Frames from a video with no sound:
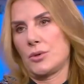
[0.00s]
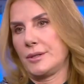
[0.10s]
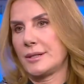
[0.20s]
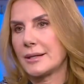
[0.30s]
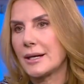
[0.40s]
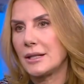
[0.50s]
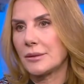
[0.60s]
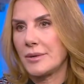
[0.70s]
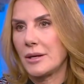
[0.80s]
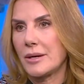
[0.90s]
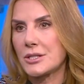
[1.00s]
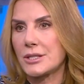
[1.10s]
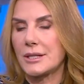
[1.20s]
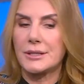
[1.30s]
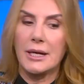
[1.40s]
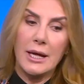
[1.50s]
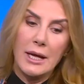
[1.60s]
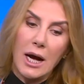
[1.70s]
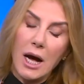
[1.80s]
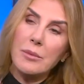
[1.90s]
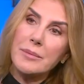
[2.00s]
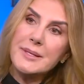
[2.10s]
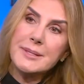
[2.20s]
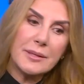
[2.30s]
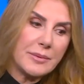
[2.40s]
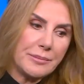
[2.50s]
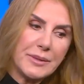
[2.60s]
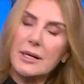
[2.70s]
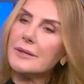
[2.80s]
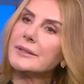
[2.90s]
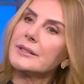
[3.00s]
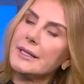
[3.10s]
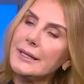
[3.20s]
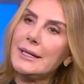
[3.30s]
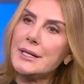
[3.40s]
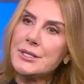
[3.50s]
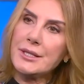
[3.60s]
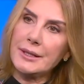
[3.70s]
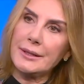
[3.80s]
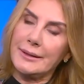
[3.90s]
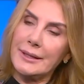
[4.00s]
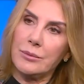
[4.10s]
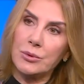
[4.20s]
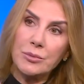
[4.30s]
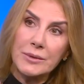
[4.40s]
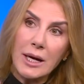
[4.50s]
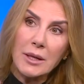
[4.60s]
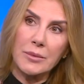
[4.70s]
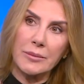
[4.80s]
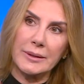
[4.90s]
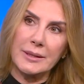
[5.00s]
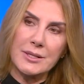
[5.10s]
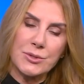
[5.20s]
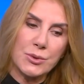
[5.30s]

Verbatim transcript: ortadan kalkmaya başlar. Ama biz tabii bir haftada iyileştik diye bunu bırakmamalıyız.